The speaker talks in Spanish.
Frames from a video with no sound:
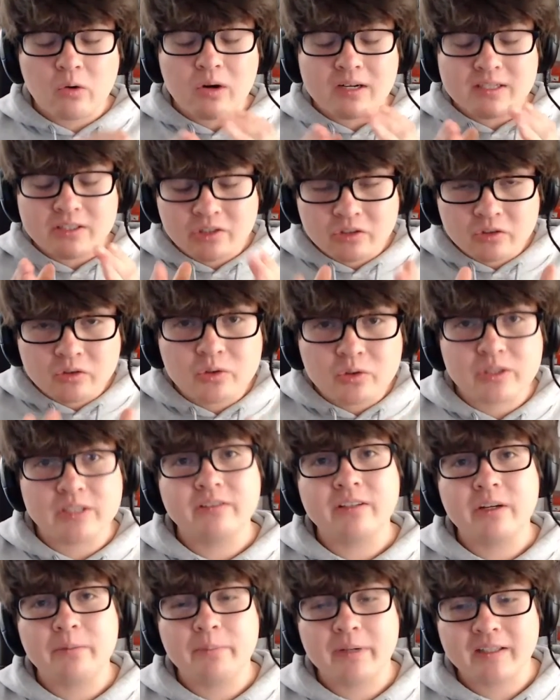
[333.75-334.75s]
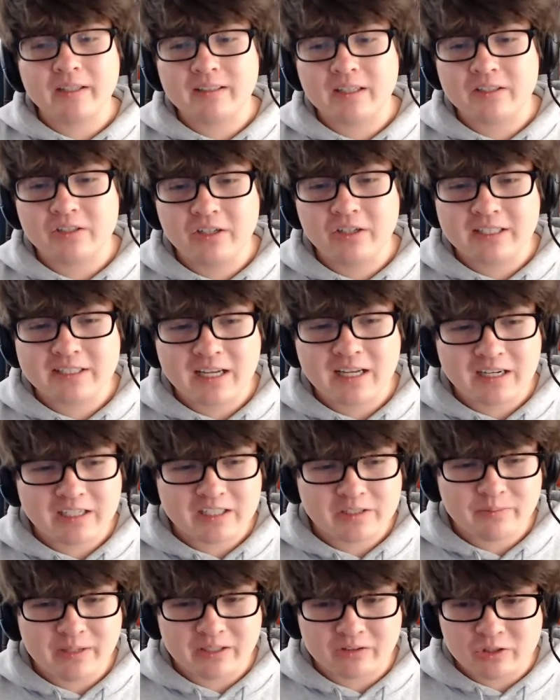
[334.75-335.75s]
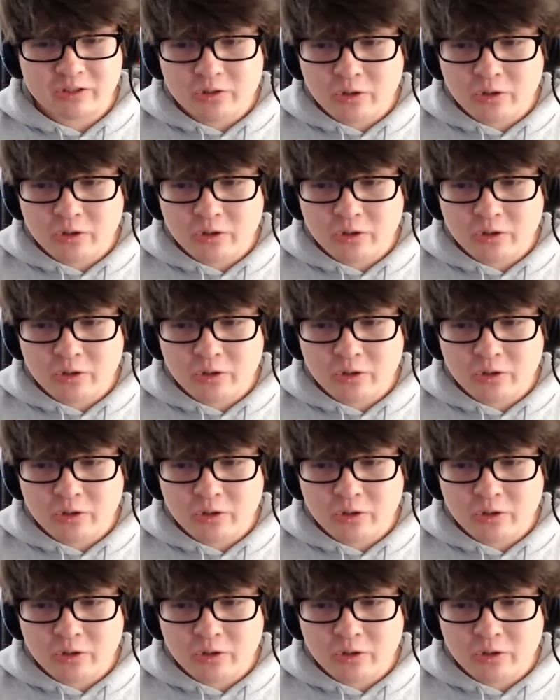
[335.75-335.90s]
cuáles son tus interpretaciones al respecto.